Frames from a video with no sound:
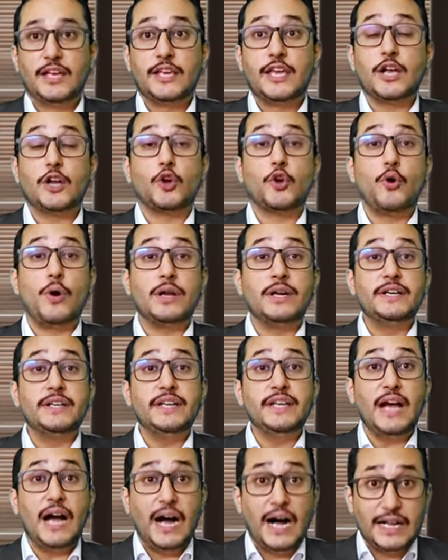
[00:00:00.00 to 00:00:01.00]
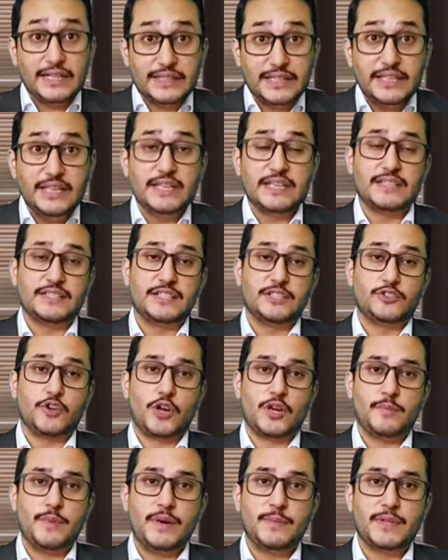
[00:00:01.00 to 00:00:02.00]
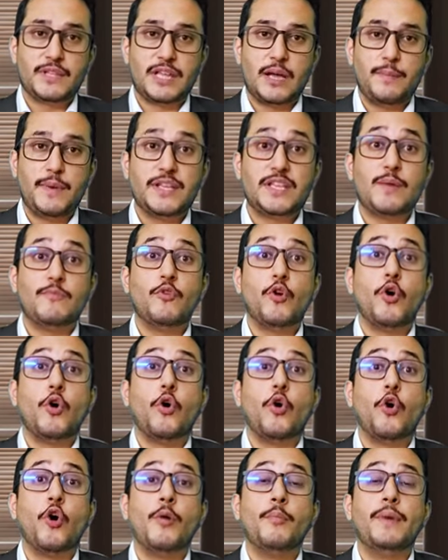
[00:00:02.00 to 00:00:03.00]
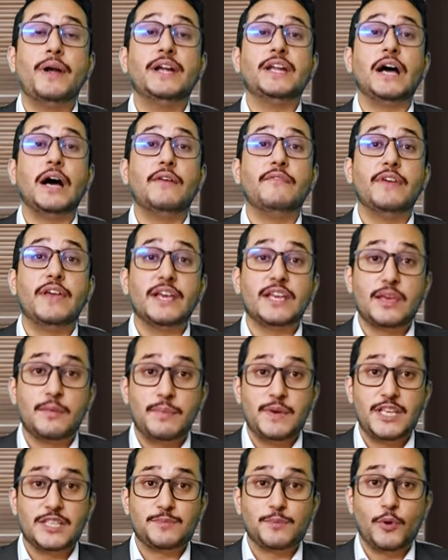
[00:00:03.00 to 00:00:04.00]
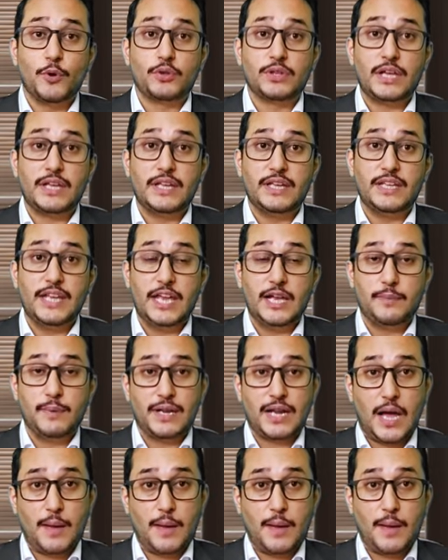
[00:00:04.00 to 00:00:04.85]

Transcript: कि क्वालिटी आती ही किसी टूर्नामेंट में तब है जब वो होम एंड अवे के बेस पे होता है यानी एक बार